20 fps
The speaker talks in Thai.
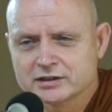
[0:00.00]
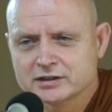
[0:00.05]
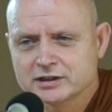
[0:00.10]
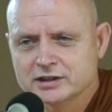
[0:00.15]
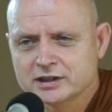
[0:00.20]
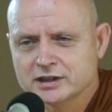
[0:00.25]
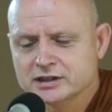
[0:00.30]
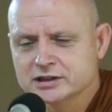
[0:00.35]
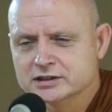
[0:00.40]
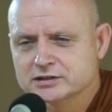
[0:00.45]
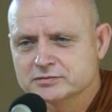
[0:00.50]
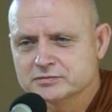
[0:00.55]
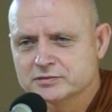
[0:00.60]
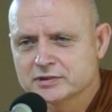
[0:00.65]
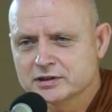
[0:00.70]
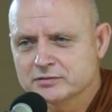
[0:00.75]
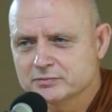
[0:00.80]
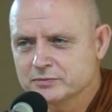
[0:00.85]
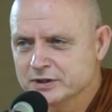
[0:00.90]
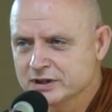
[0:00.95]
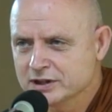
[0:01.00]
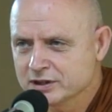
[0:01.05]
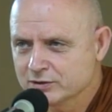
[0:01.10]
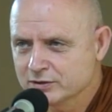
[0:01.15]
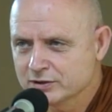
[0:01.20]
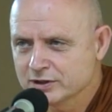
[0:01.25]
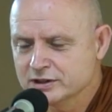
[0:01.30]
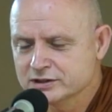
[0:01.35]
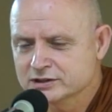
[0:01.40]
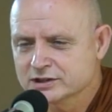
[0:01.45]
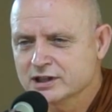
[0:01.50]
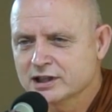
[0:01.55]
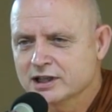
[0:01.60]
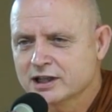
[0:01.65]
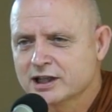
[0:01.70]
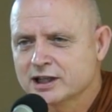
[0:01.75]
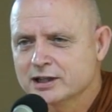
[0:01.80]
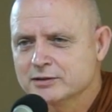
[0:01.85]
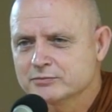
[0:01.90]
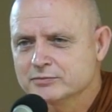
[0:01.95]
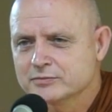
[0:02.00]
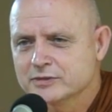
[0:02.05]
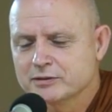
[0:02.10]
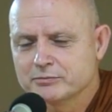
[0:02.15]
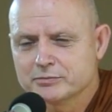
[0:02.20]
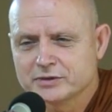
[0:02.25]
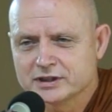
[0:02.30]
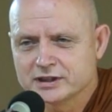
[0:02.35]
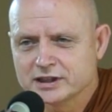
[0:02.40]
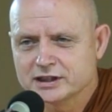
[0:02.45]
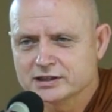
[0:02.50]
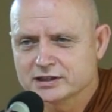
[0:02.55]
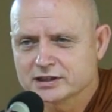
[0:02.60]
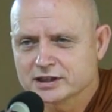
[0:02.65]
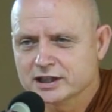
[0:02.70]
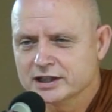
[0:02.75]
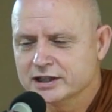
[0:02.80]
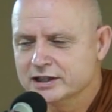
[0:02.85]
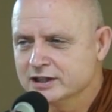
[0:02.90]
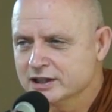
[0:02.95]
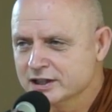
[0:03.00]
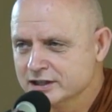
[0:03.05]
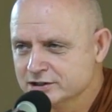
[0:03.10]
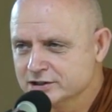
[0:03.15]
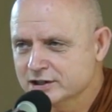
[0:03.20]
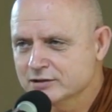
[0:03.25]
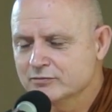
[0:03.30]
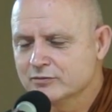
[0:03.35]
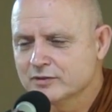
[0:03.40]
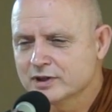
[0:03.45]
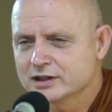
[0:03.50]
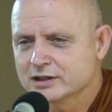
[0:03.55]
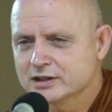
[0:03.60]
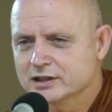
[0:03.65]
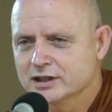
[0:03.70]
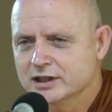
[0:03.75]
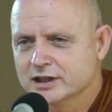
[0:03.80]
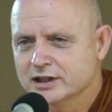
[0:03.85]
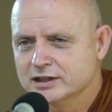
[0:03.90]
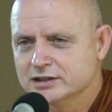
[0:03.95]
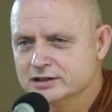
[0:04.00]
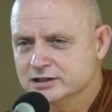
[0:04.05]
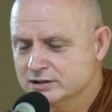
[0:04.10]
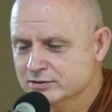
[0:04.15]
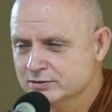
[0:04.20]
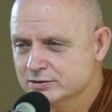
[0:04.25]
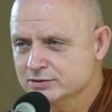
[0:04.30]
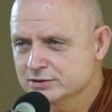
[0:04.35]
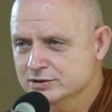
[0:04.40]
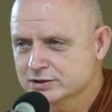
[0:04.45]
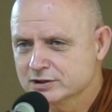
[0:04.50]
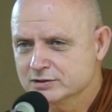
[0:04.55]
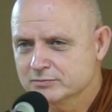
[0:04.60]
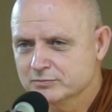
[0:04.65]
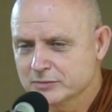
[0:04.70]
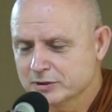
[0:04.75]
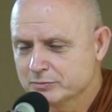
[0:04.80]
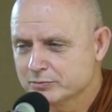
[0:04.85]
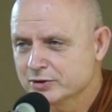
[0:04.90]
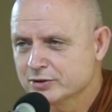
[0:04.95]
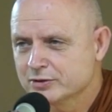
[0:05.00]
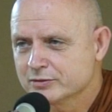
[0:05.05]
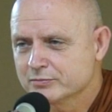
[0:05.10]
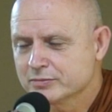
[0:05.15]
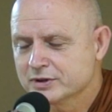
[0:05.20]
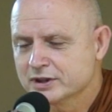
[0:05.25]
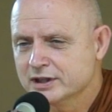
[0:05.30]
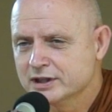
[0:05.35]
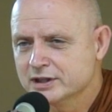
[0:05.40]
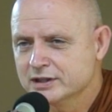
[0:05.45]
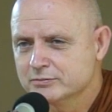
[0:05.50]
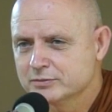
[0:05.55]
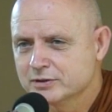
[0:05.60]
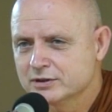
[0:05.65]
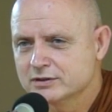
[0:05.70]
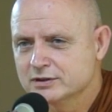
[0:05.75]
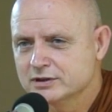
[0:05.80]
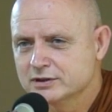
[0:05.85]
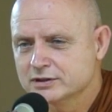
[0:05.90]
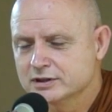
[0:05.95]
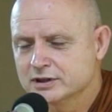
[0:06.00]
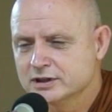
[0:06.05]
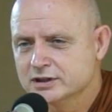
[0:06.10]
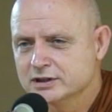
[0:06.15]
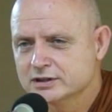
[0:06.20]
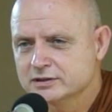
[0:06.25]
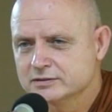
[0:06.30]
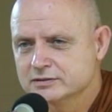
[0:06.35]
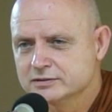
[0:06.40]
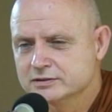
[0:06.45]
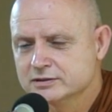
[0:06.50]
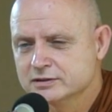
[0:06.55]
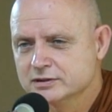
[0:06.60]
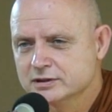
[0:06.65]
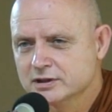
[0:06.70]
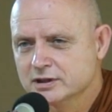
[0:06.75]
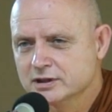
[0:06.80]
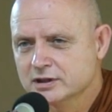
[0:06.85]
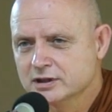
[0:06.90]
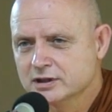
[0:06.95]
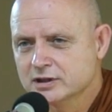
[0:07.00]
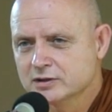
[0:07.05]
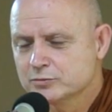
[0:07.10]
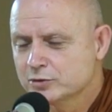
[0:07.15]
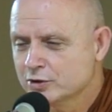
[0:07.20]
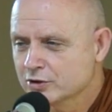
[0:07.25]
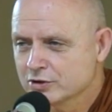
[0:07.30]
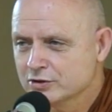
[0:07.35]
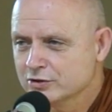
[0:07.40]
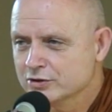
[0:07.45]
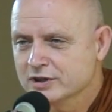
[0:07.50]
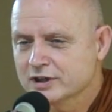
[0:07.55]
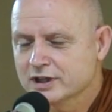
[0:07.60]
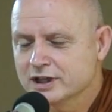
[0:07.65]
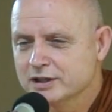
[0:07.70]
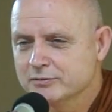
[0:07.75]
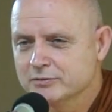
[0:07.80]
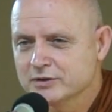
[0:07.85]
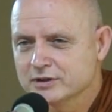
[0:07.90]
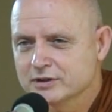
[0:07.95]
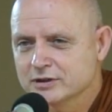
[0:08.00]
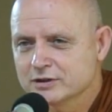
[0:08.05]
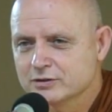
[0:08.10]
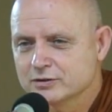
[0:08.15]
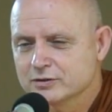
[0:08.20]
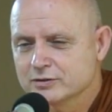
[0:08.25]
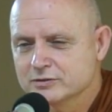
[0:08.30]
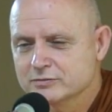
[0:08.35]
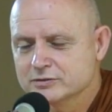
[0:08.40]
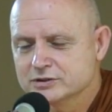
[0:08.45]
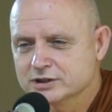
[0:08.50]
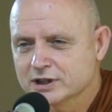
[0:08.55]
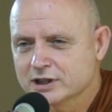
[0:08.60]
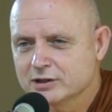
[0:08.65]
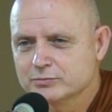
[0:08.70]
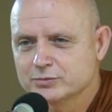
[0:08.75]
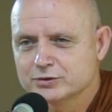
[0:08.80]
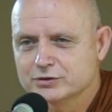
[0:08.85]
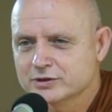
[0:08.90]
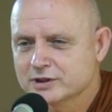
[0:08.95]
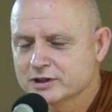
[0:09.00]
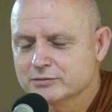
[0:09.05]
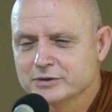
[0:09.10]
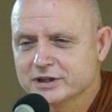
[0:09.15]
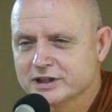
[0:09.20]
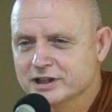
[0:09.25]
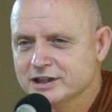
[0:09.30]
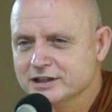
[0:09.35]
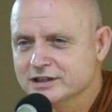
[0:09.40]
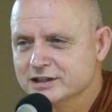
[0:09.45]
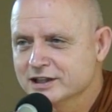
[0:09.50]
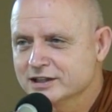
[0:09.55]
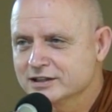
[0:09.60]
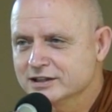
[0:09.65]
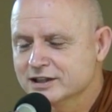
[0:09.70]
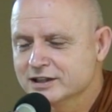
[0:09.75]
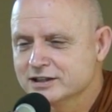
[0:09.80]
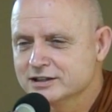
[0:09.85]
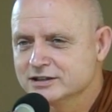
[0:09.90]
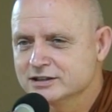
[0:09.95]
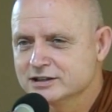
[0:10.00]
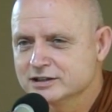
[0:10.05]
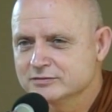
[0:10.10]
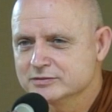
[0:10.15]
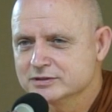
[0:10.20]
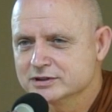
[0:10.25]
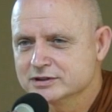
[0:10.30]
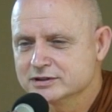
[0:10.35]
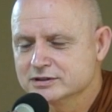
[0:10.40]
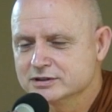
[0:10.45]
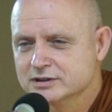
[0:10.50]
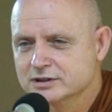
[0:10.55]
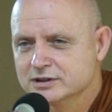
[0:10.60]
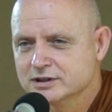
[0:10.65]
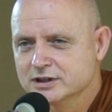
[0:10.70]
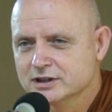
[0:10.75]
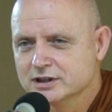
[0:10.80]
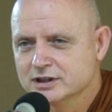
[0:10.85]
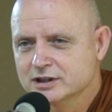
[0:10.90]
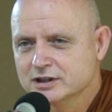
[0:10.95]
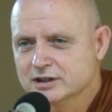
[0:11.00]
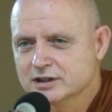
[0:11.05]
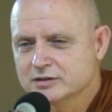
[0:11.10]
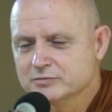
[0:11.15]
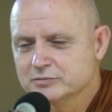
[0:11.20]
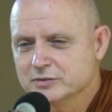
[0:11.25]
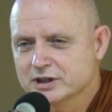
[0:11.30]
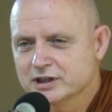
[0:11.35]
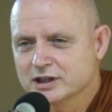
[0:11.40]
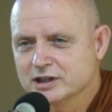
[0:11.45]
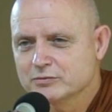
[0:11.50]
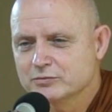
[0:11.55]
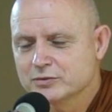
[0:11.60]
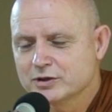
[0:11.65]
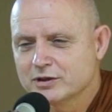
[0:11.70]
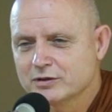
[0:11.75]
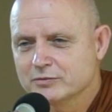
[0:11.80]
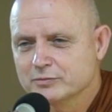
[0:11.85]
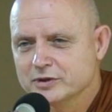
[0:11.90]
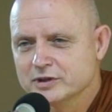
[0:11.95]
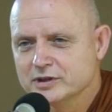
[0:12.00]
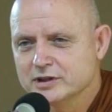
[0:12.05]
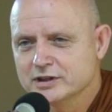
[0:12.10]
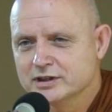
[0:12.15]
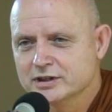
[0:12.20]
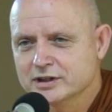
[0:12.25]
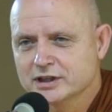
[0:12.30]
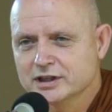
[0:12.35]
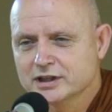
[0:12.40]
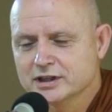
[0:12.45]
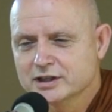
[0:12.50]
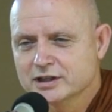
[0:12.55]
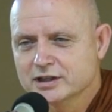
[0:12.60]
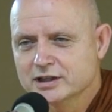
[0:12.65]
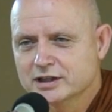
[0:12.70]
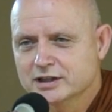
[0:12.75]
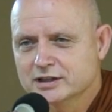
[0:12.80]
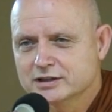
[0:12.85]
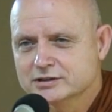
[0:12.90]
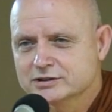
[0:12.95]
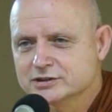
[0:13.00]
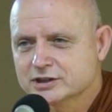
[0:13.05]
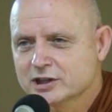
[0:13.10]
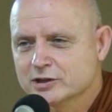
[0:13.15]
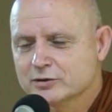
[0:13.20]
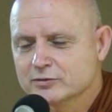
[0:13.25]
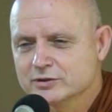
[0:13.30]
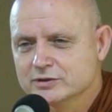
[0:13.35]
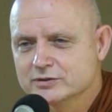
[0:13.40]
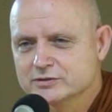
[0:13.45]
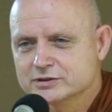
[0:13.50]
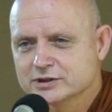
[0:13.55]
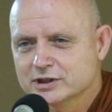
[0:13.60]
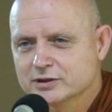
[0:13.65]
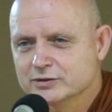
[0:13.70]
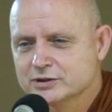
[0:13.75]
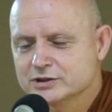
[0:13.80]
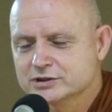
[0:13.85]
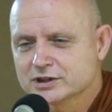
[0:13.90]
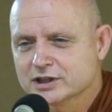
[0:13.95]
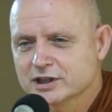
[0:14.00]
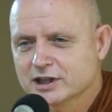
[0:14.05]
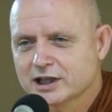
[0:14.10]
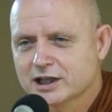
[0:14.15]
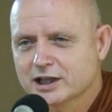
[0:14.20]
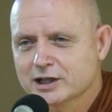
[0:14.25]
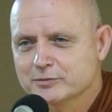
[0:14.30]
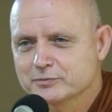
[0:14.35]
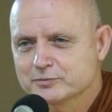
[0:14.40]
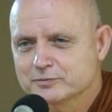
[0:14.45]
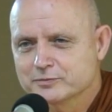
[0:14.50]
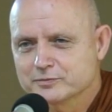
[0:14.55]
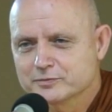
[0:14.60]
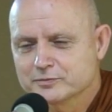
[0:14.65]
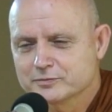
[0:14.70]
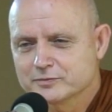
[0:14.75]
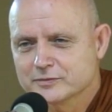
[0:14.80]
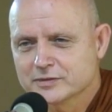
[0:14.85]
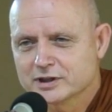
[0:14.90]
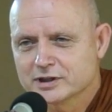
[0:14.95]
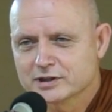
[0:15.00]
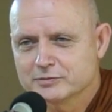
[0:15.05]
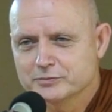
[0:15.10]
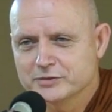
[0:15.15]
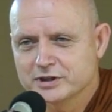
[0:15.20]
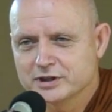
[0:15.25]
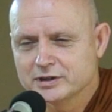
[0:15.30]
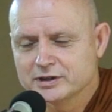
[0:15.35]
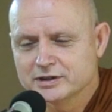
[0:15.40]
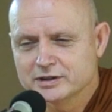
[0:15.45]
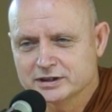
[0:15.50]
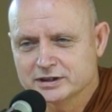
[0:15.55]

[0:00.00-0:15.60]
เคยได้ยินว่ามีคนอิสลามในประเทศไทยในจังหวัดไหนที่รู้สึกไม่ปลอดภัย เพราะเรื่องนี้ เพราะคนไทยไม่คนชาวพุทธ เราไม่คิดอย่างนั้น ใช่ไหมไม่คิดเพราะมีชาวชาวอิสลามมี